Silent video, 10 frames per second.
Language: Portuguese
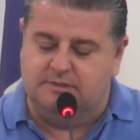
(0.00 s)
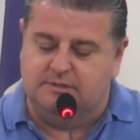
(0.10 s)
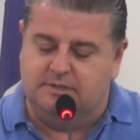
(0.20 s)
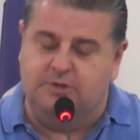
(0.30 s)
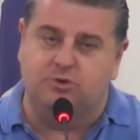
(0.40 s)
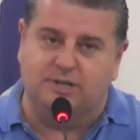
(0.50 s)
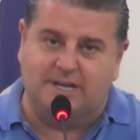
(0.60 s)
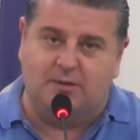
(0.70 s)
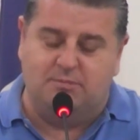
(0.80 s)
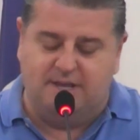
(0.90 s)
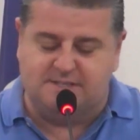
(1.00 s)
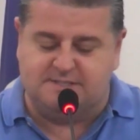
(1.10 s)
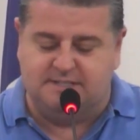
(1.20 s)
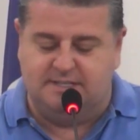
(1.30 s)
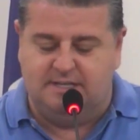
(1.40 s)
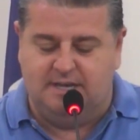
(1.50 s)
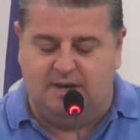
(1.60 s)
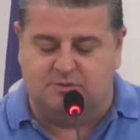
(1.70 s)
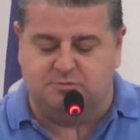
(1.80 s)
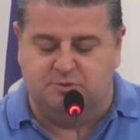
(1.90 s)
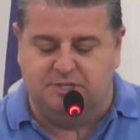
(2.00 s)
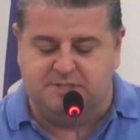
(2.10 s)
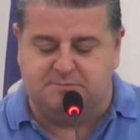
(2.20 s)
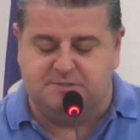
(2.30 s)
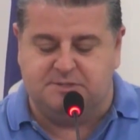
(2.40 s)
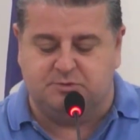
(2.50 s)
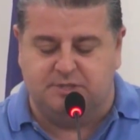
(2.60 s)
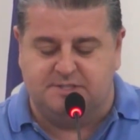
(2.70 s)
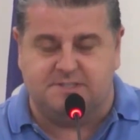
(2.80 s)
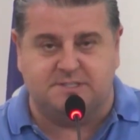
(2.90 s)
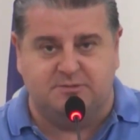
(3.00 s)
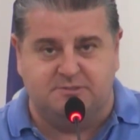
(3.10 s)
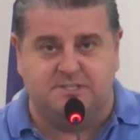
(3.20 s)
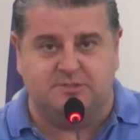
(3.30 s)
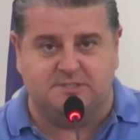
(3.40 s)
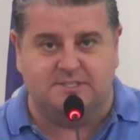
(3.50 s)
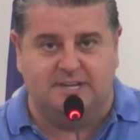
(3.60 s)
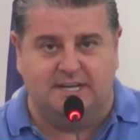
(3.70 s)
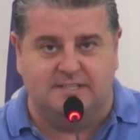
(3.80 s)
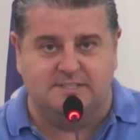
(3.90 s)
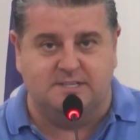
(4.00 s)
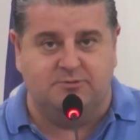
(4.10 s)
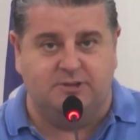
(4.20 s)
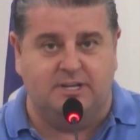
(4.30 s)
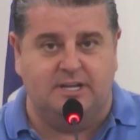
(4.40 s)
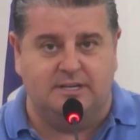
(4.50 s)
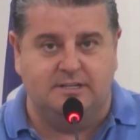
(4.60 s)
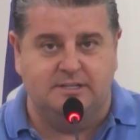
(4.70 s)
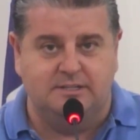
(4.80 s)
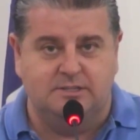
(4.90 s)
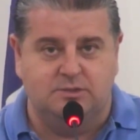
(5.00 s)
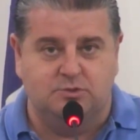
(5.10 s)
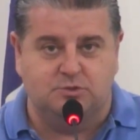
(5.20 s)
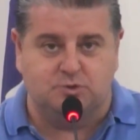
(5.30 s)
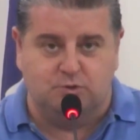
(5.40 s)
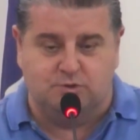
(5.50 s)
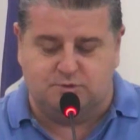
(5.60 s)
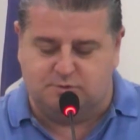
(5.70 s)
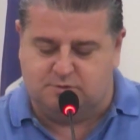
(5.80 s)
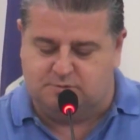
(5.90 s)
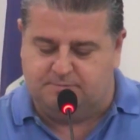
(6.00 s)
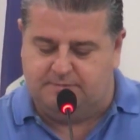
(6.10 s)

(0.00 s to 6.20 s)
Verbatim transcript: e dor de cabeça aos munícipes e turistas que visitam a cidade, sem falar nos custos.